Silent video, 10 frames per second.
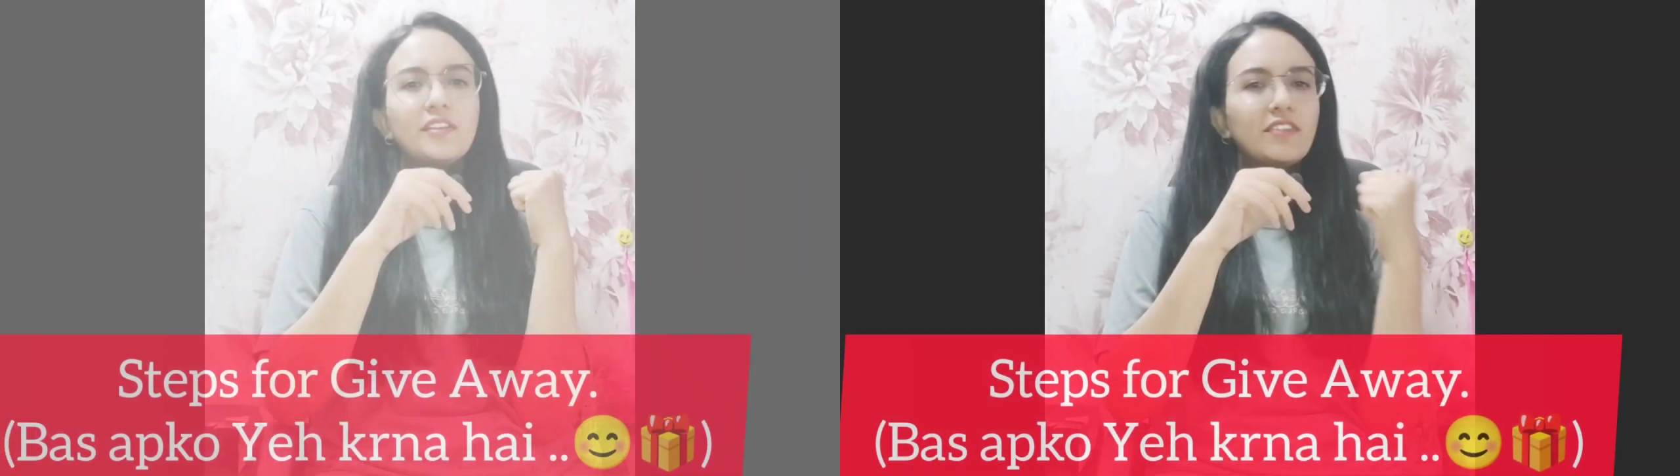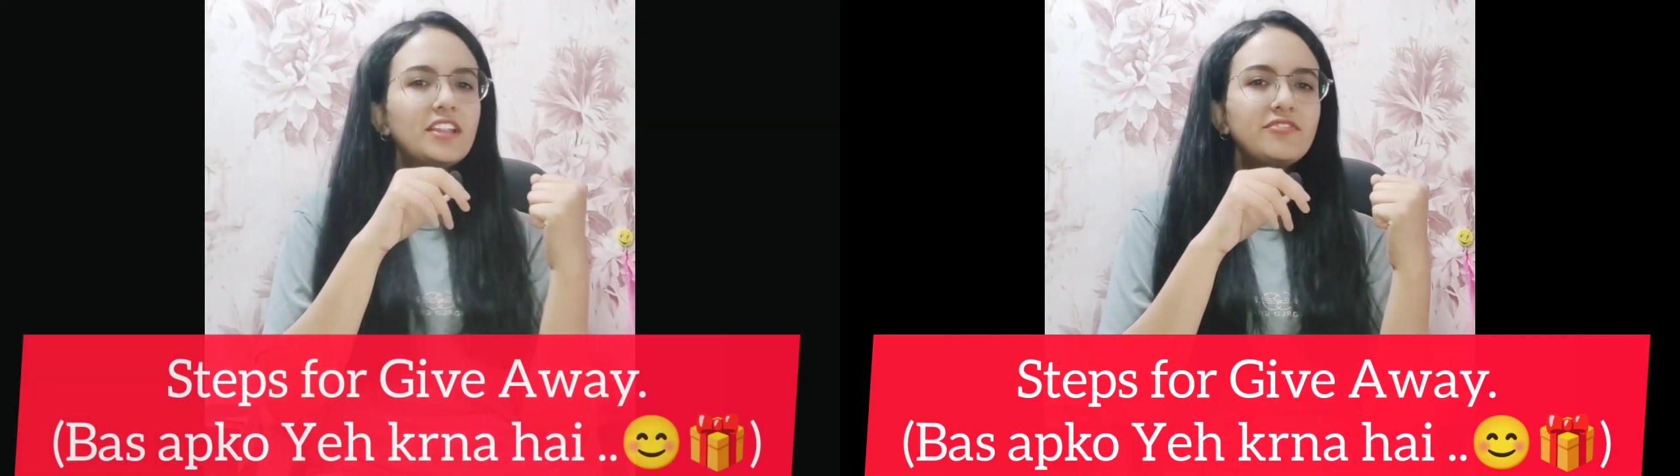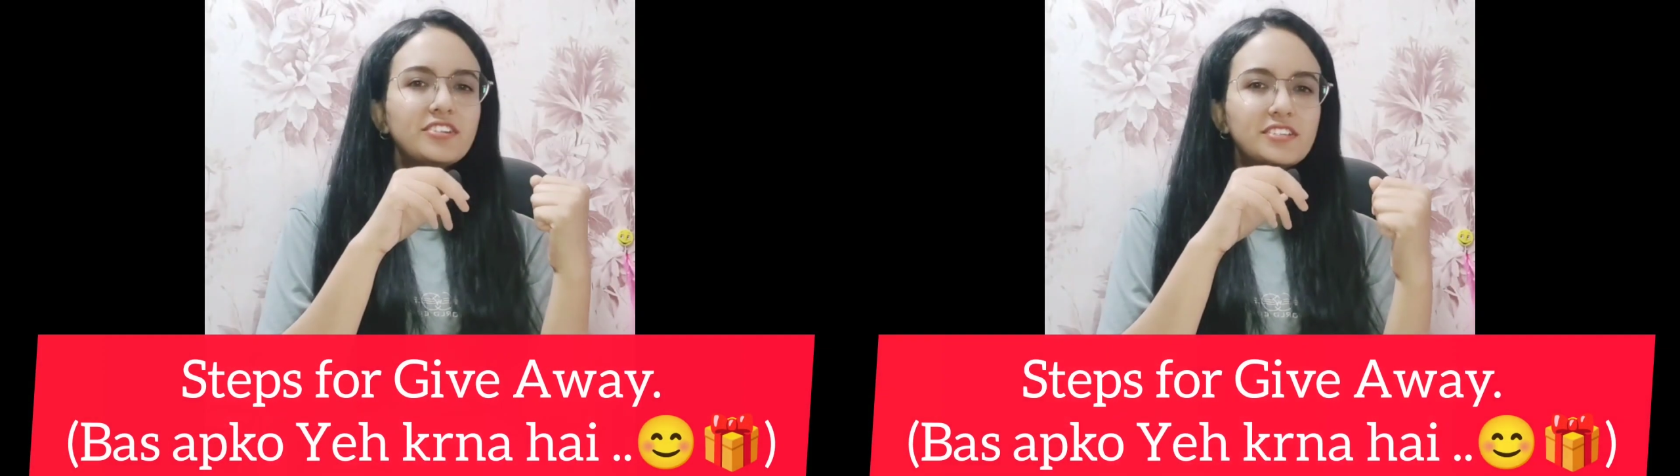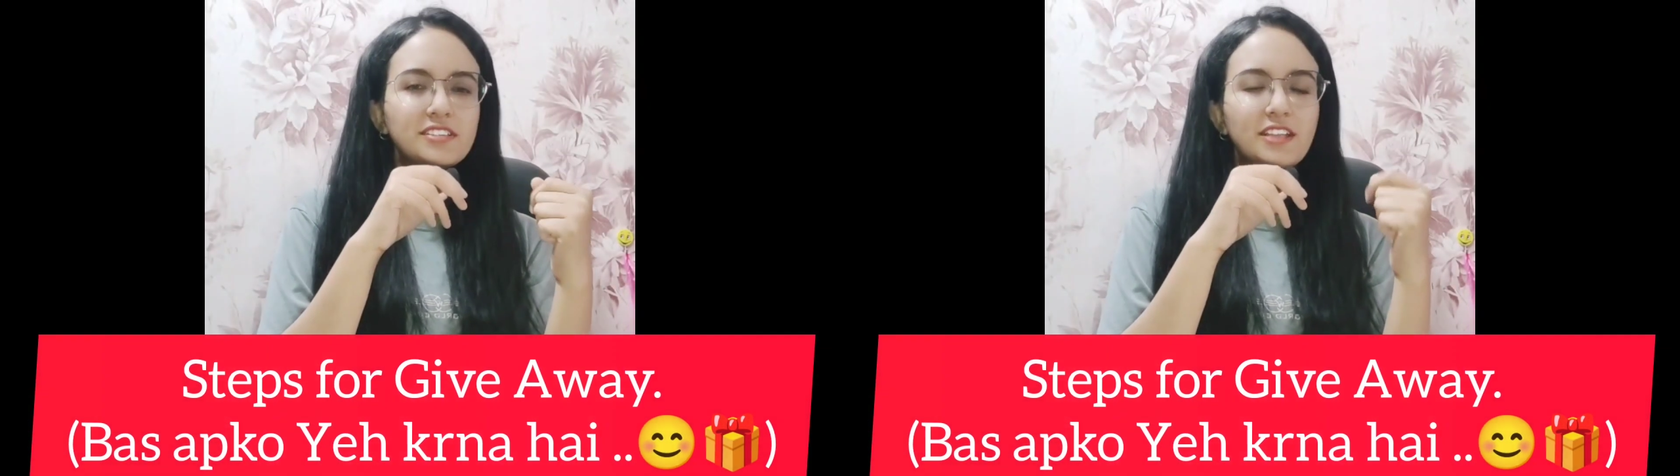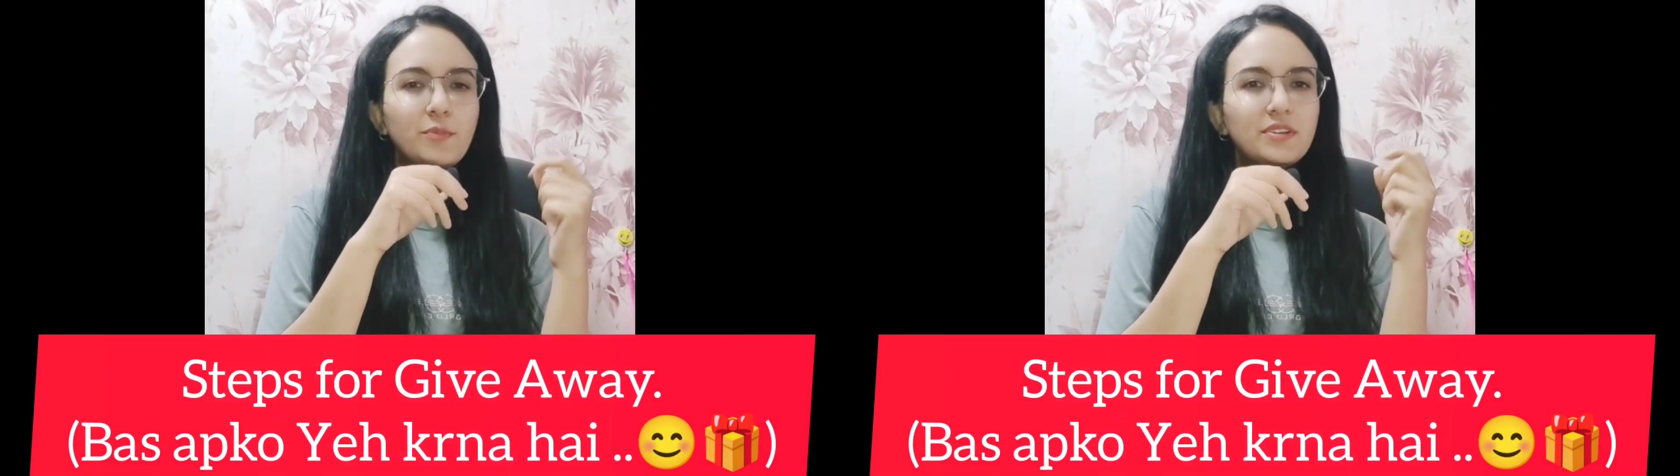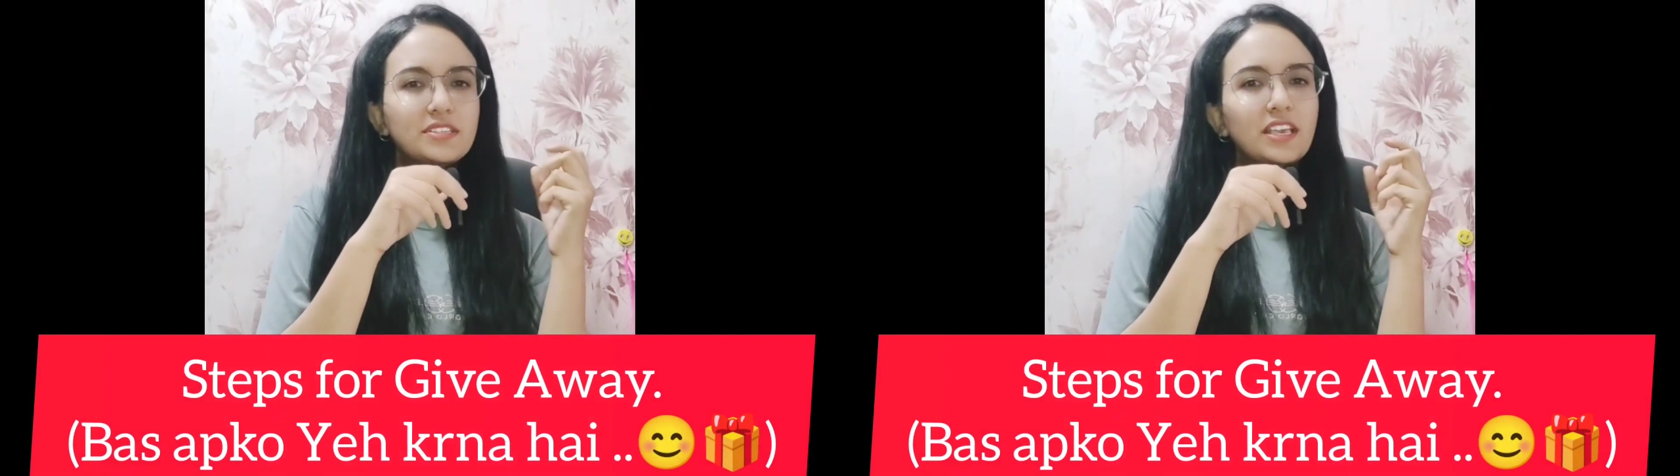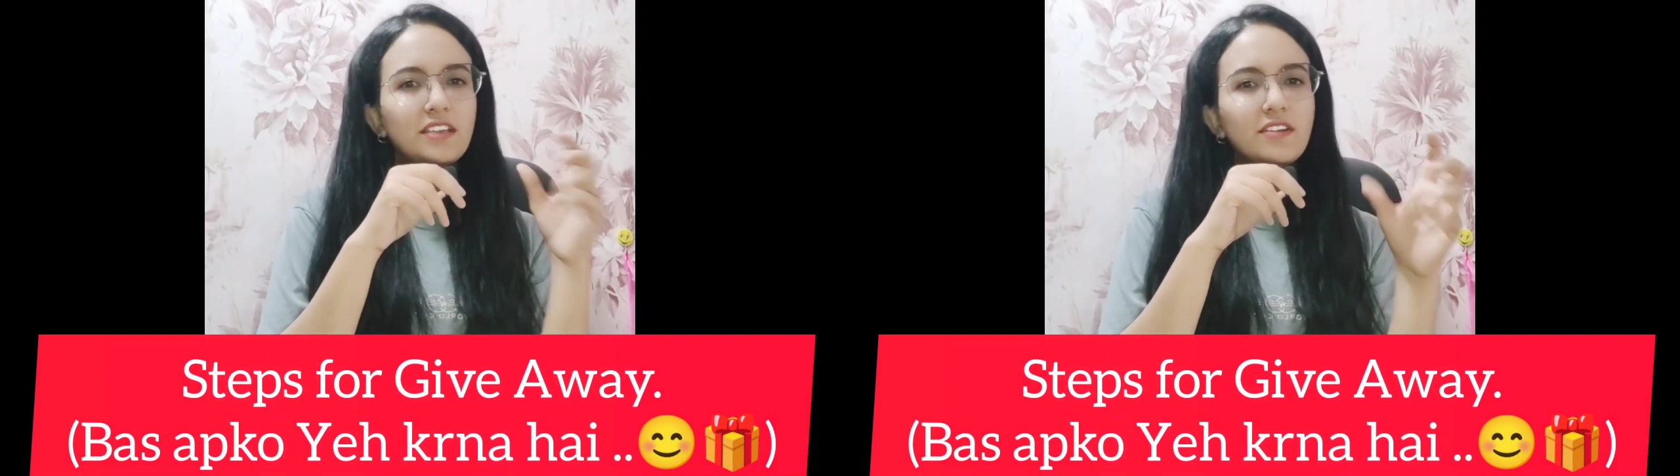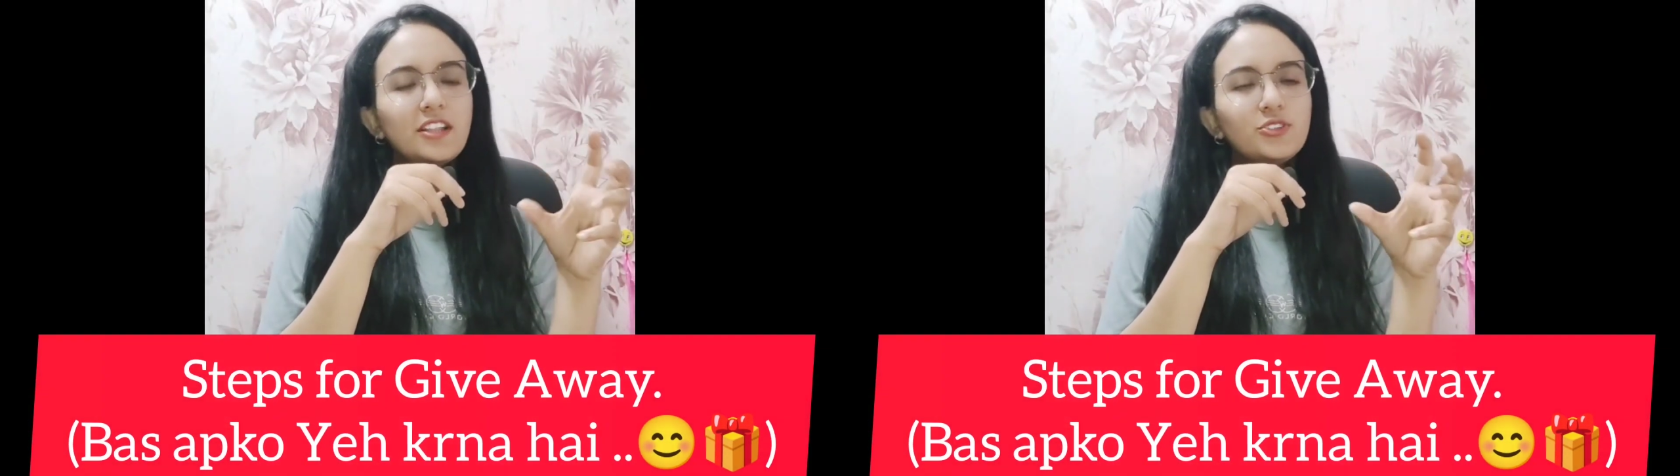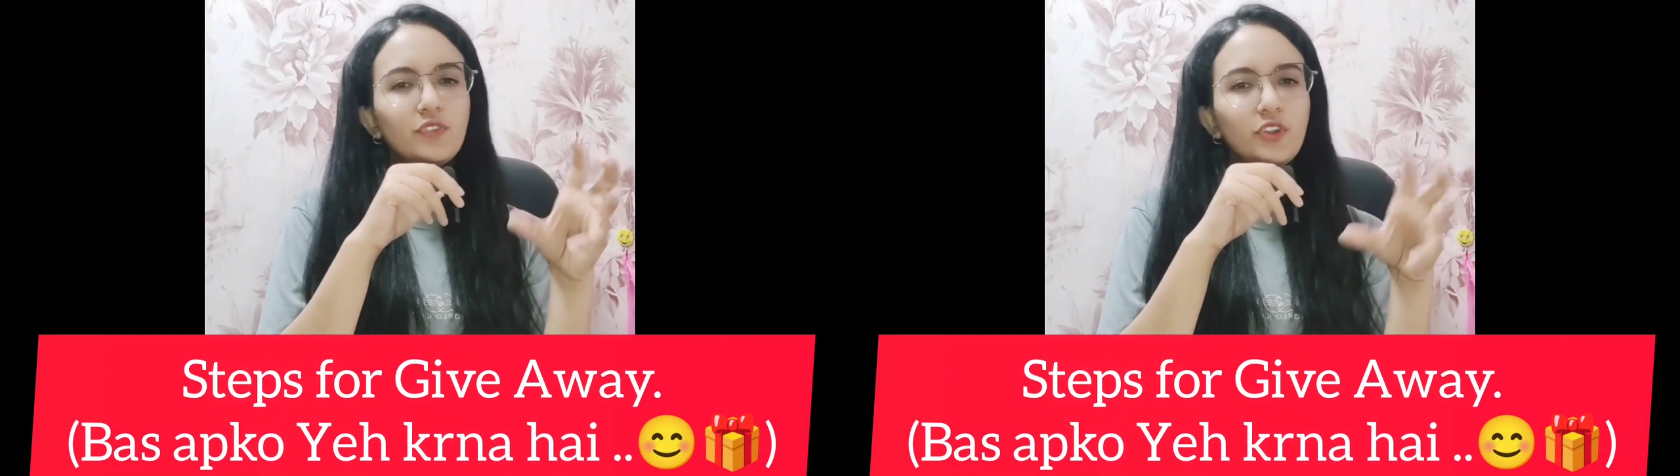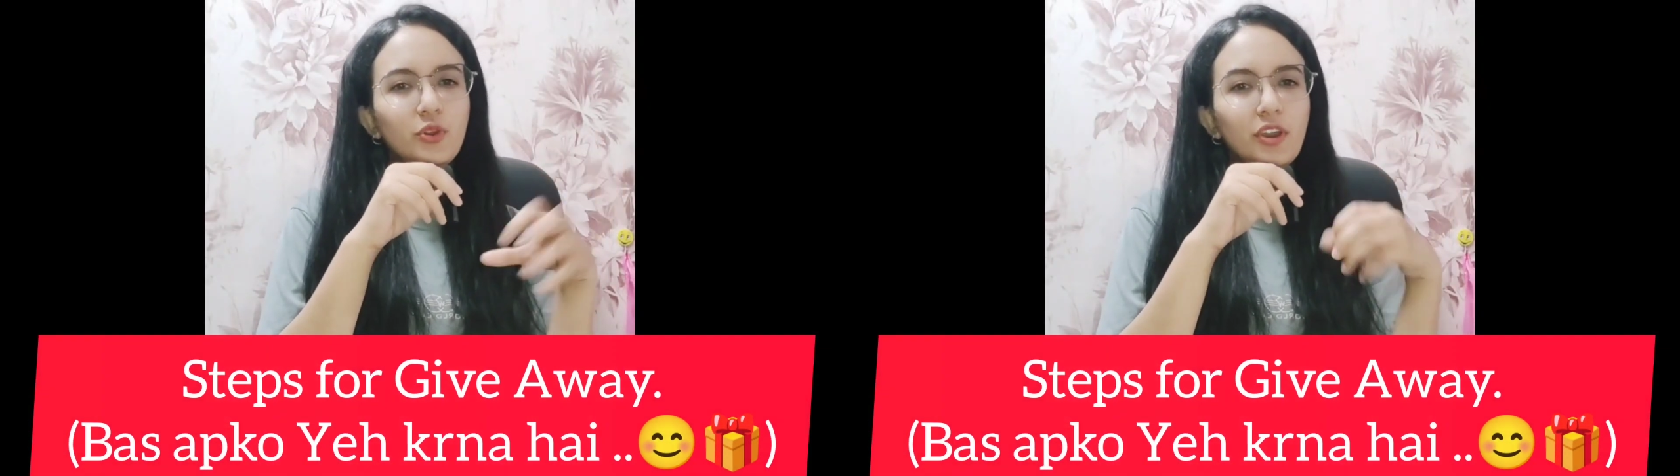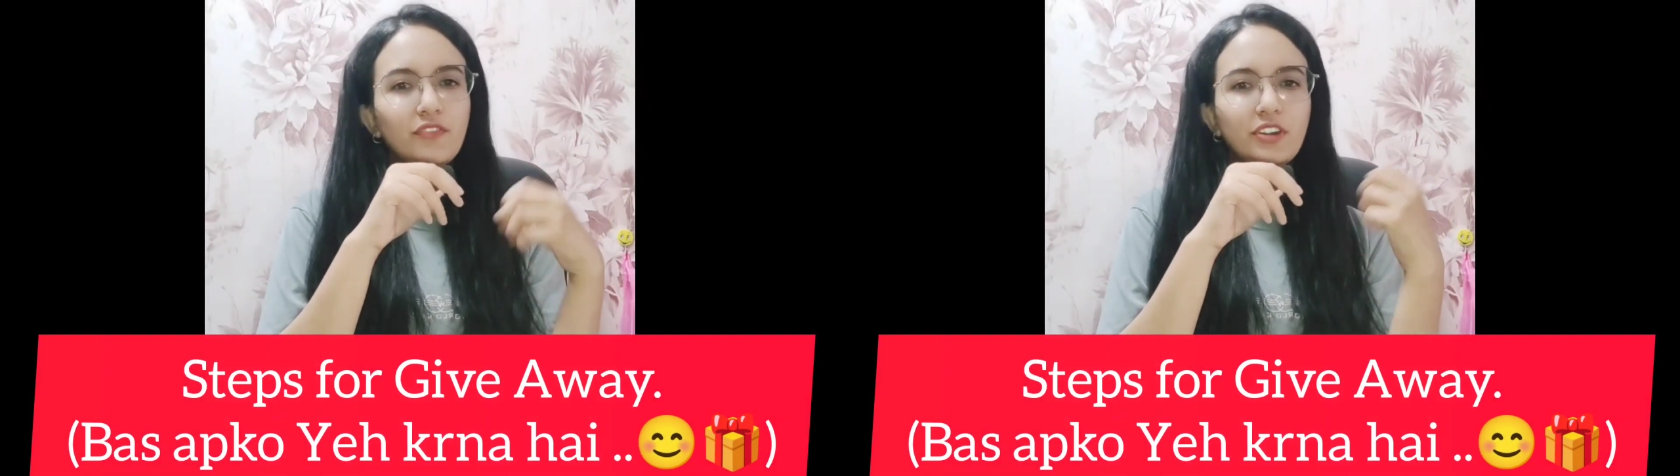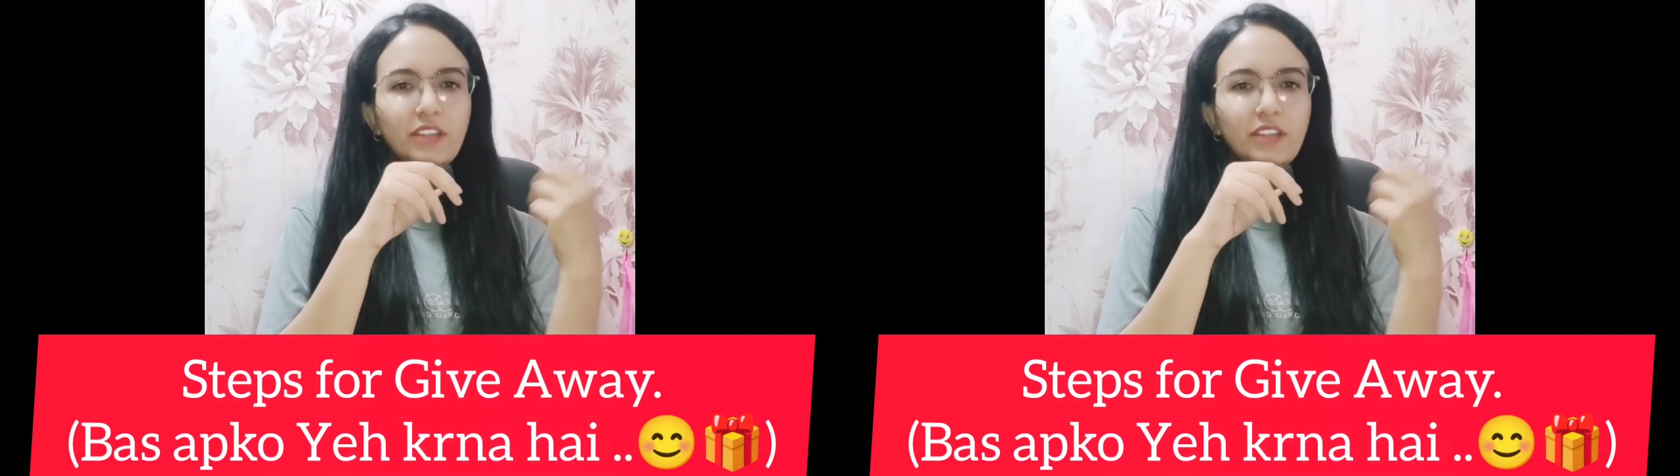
वेरी फर्स्ट स्टेप इज कि ये वाला जो वीडियो है वो